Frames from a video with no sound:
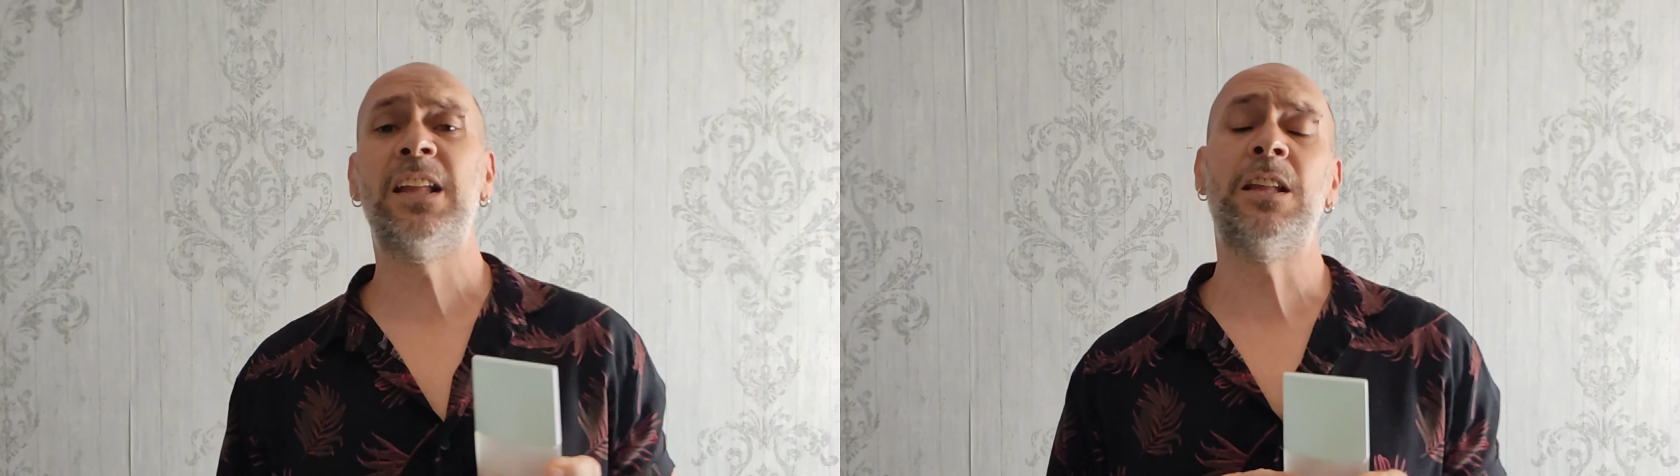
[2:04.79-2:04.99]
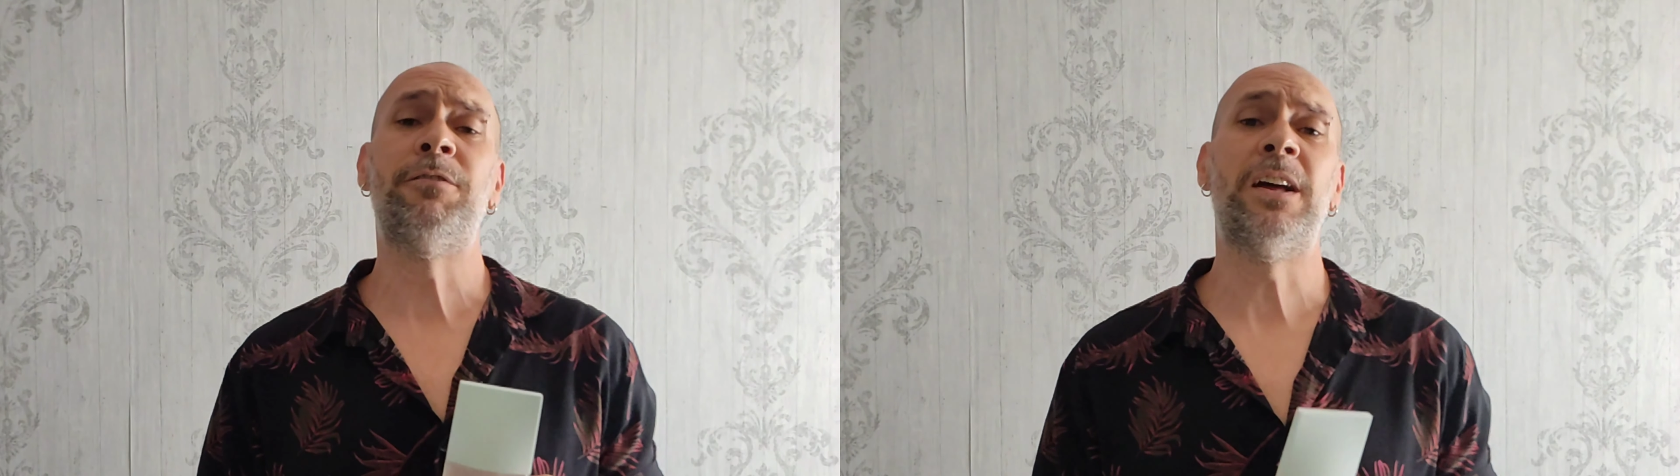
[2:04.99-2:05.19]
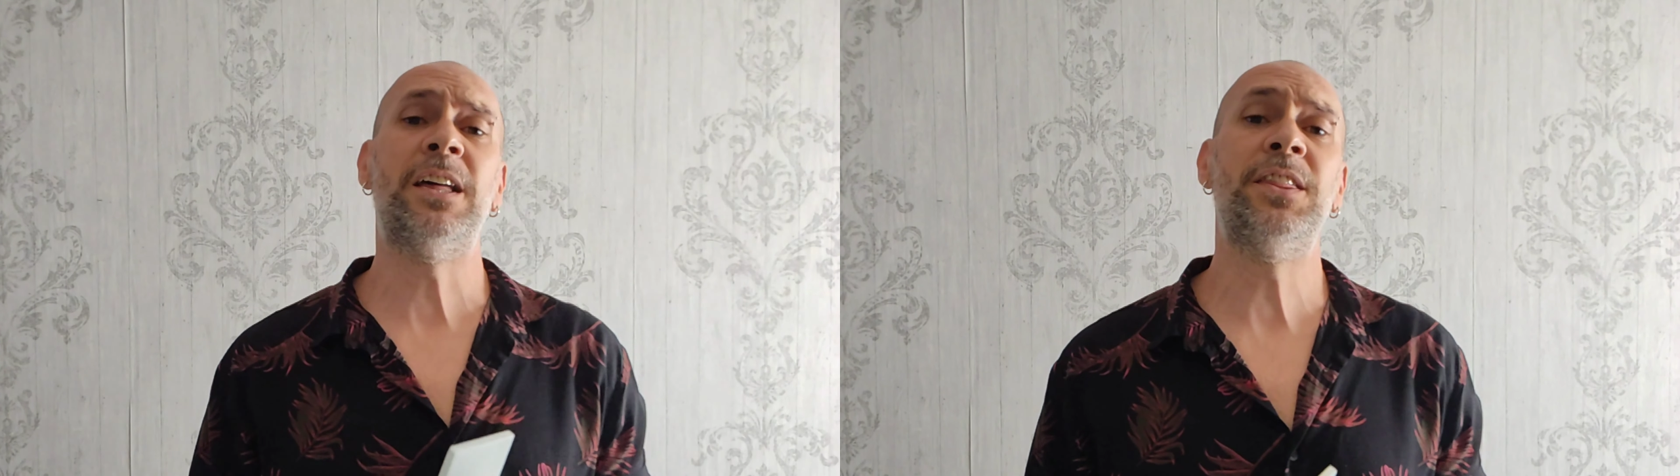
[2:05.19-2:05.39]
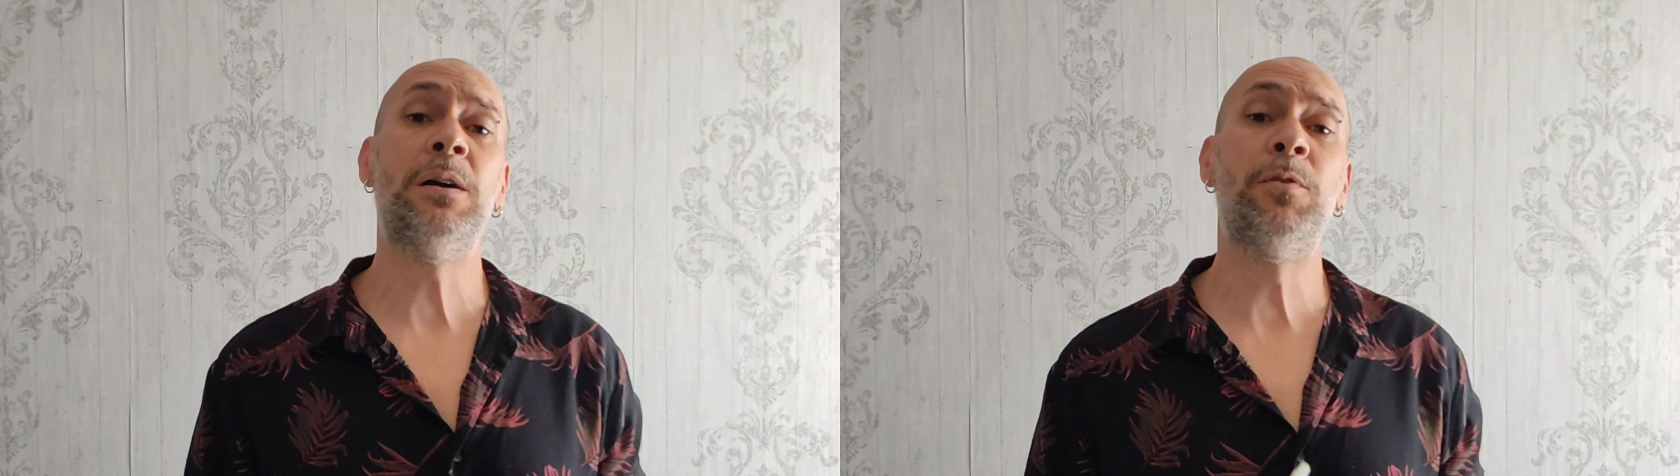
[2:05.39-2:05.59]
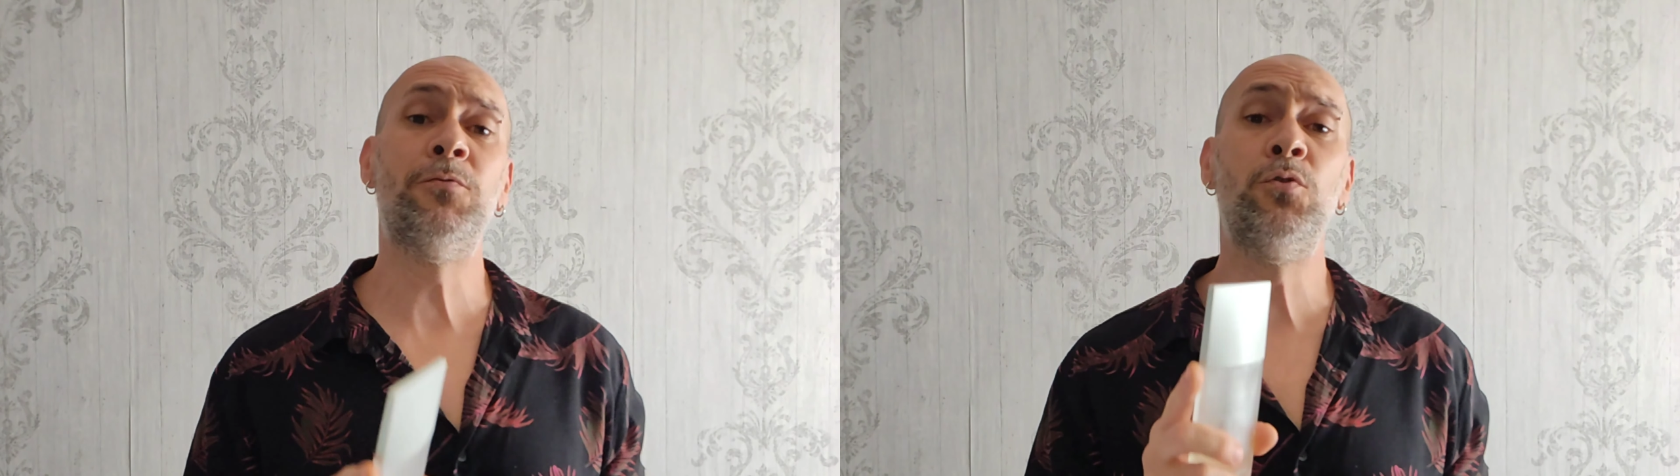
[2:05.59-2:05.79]
a esta
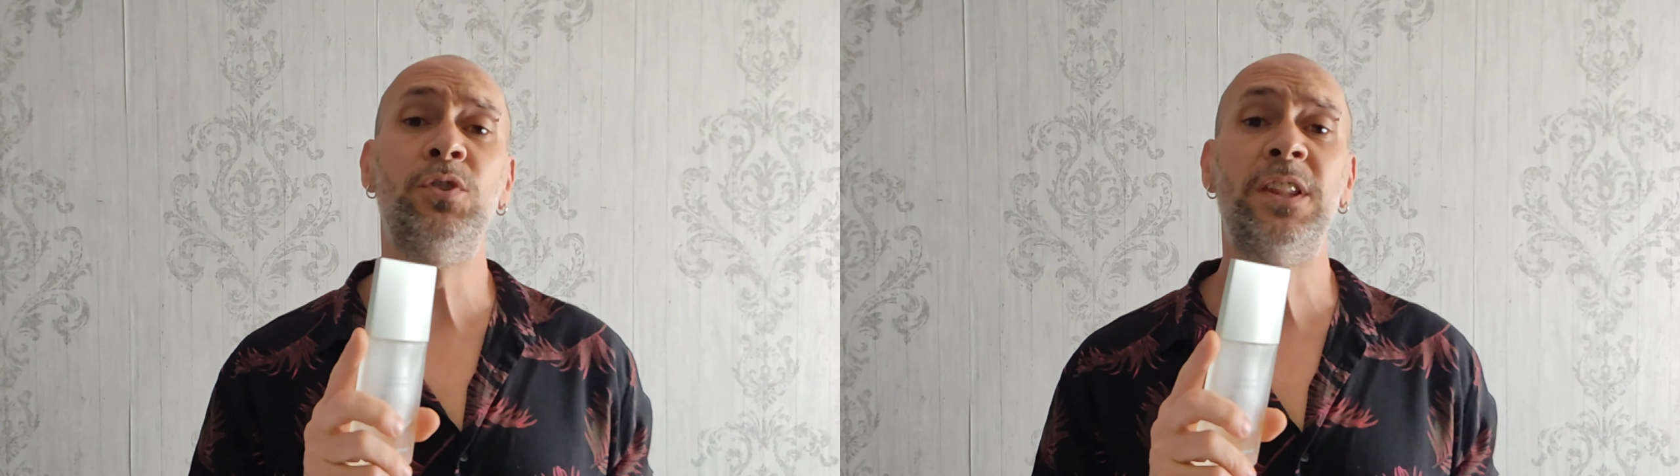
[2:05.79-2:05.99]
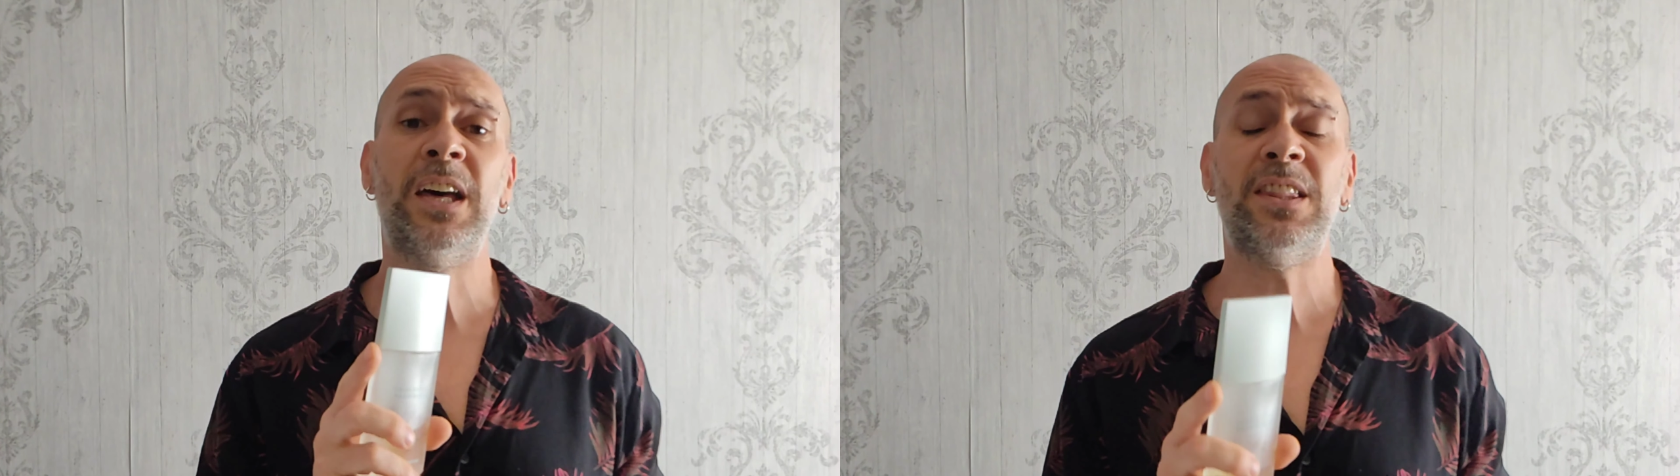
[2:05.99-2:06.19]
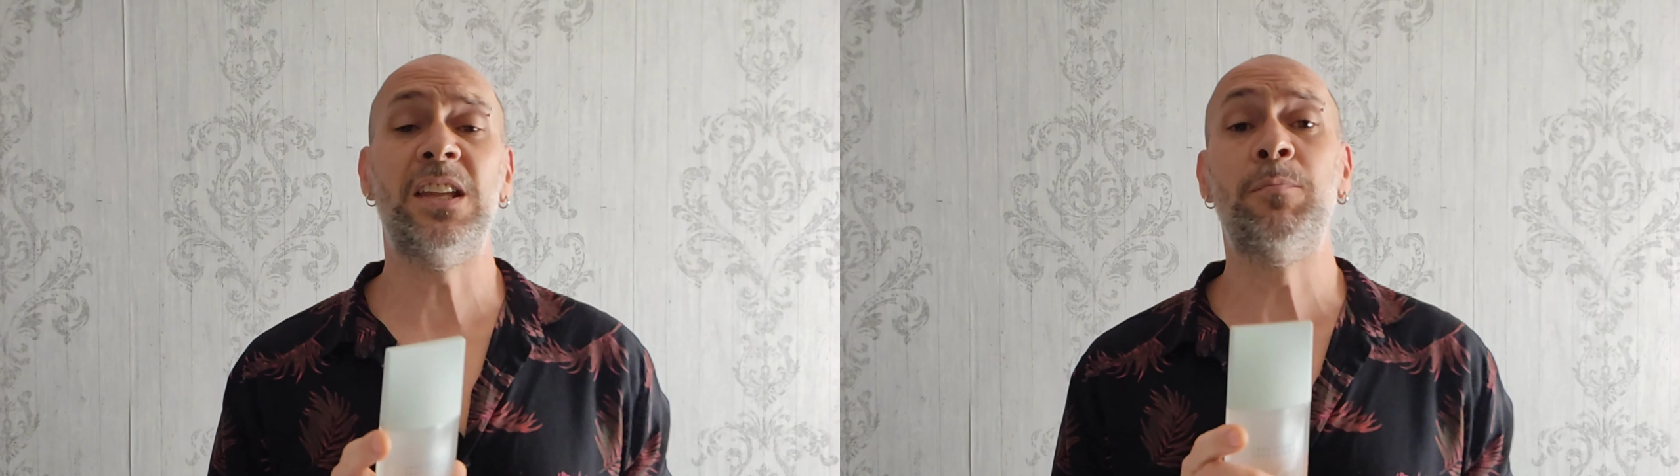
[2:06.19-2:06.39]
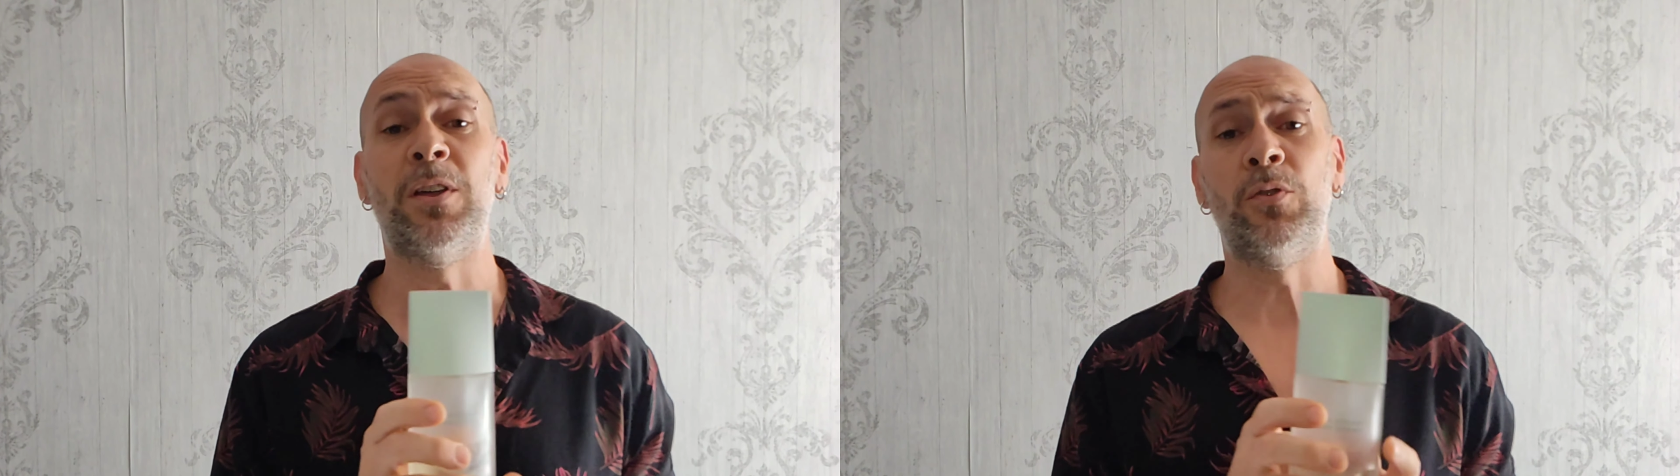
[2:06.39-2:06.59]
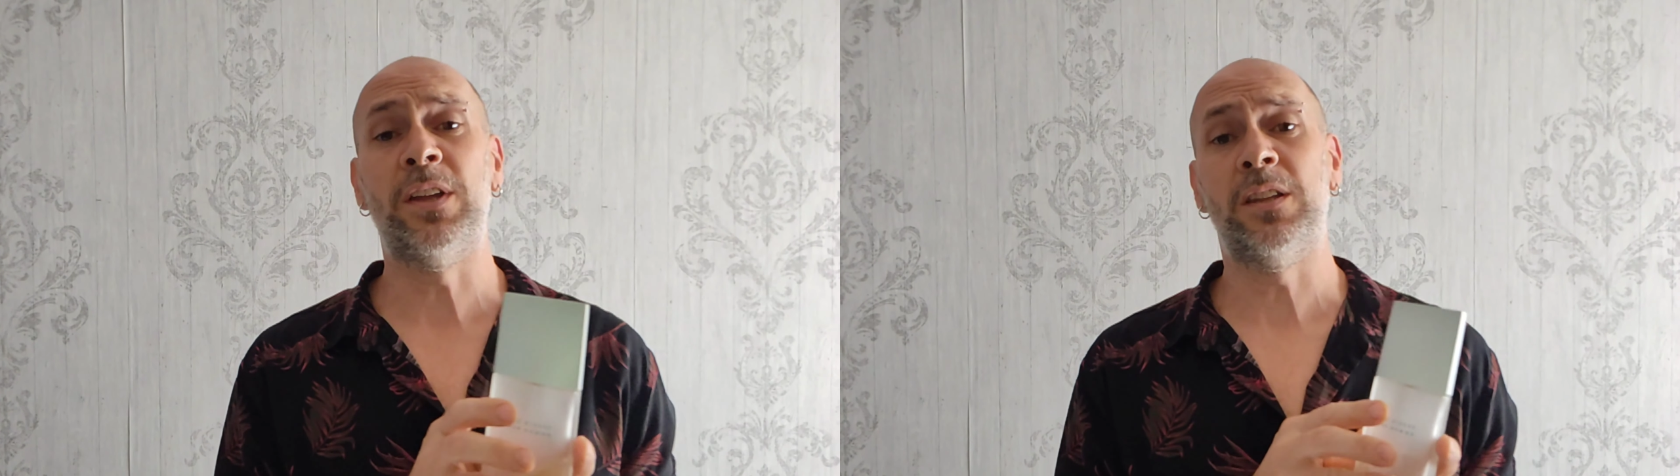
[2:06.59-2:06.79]
fragancia profundidad y
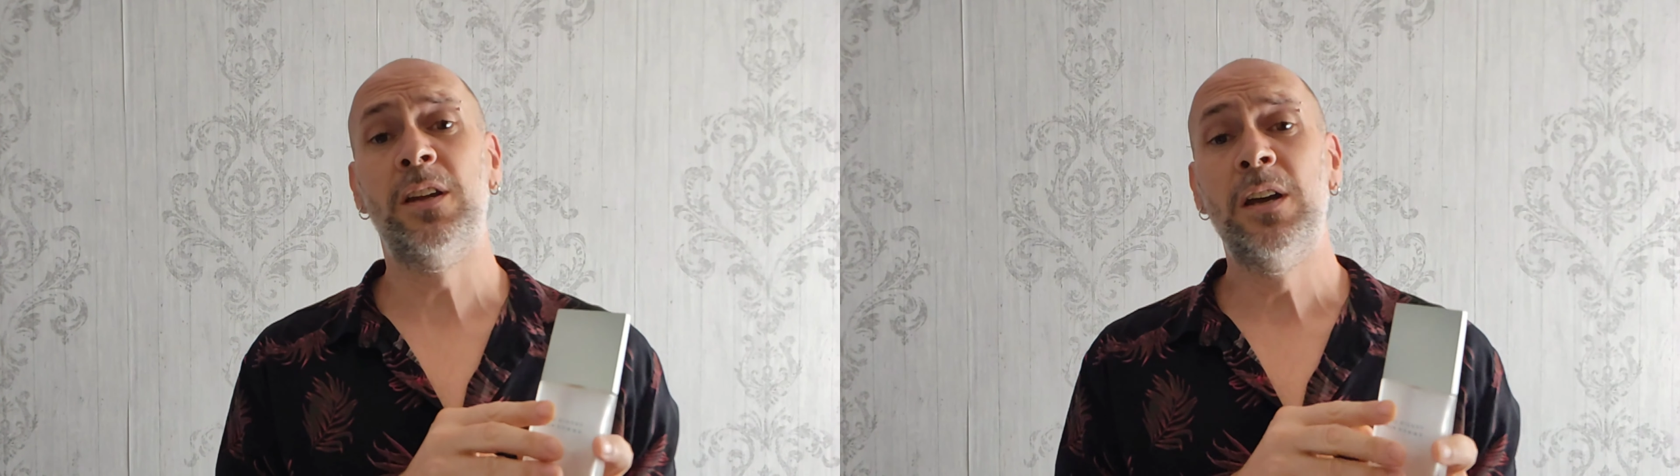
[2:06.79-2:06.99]
madurez